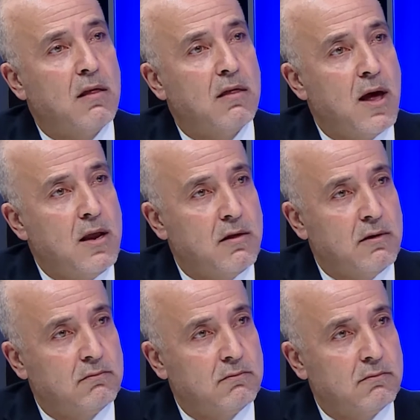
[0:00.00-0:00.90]
الثالثة
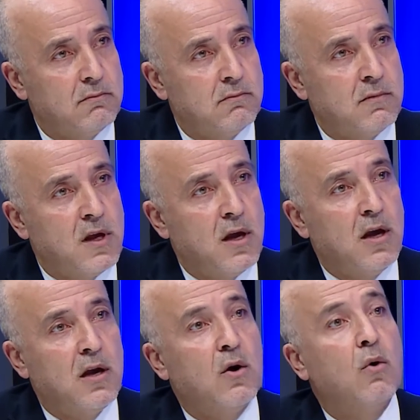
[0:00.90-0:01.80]

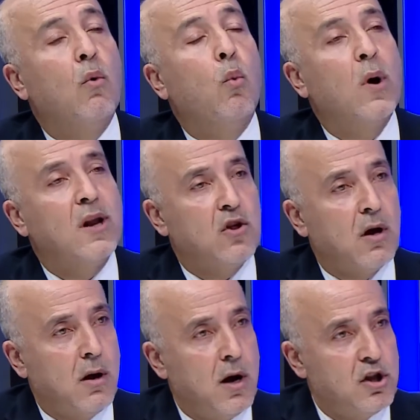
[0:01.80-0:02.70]

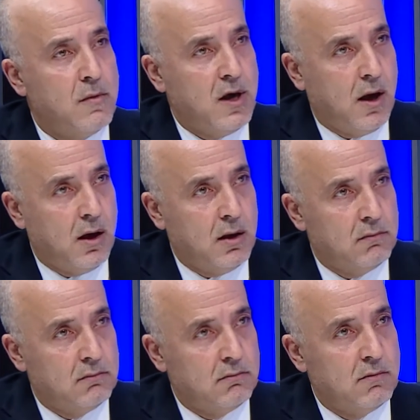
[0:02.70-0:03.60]
ونشرها جميعها
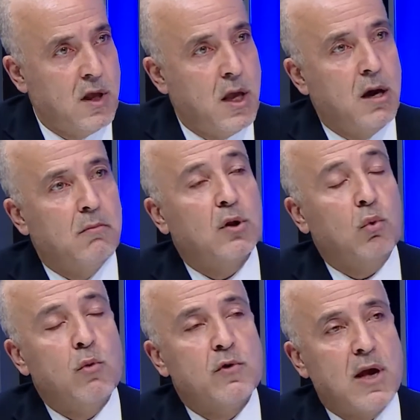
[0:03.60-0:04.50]

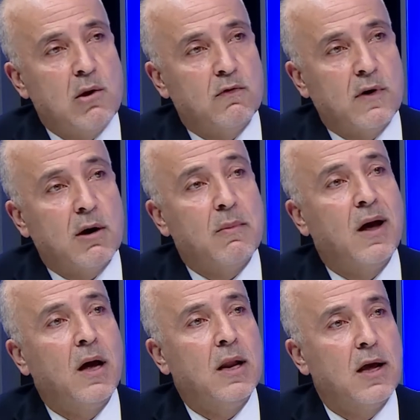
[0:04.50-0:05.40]
مطعوم سانوفارم
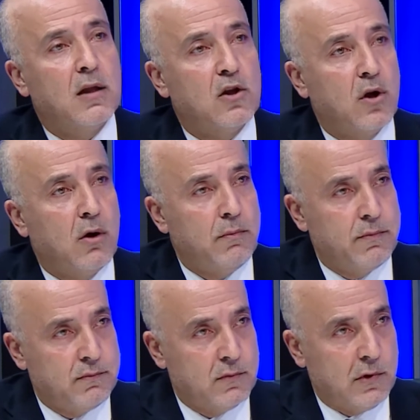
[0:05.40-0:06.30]
أنهى تجارب
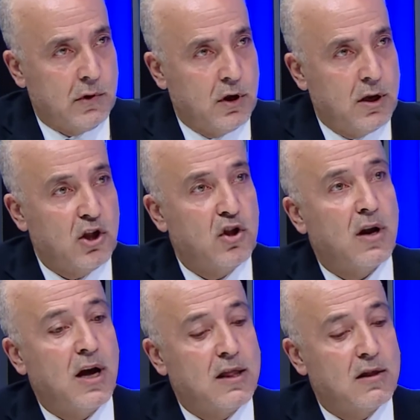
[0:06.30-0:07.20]

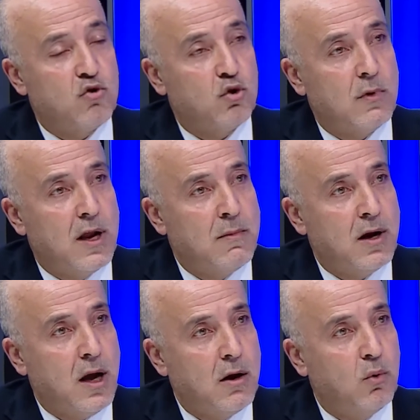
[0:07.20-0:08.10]
نشر التجربة
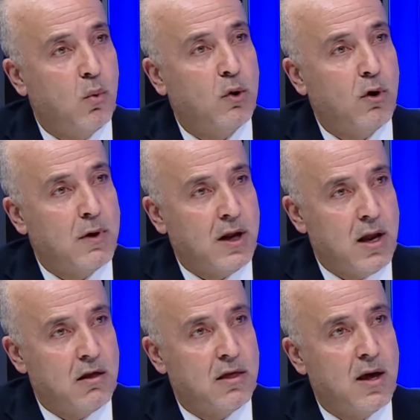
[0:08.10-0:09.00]
المرحلة الأولى
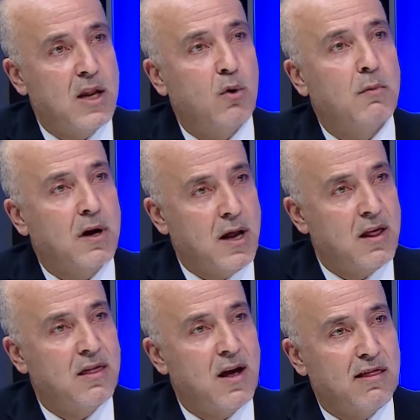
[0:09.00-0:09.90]
والمرحلة الثانية والمرحلة
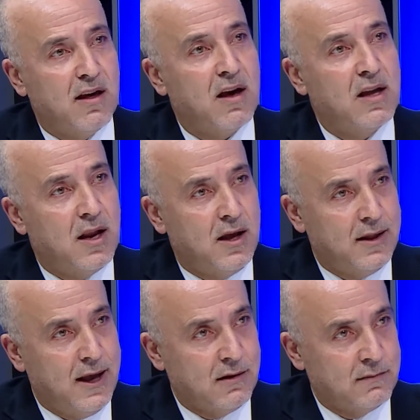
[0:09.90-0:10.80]
الثالثة قيد
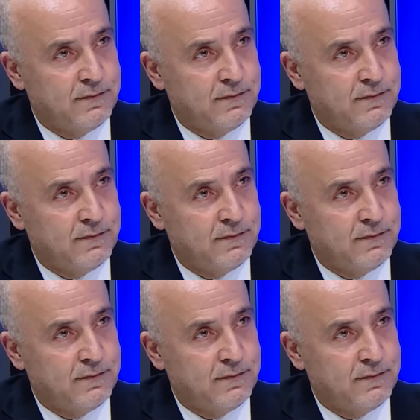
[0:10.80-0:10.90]
الإعداد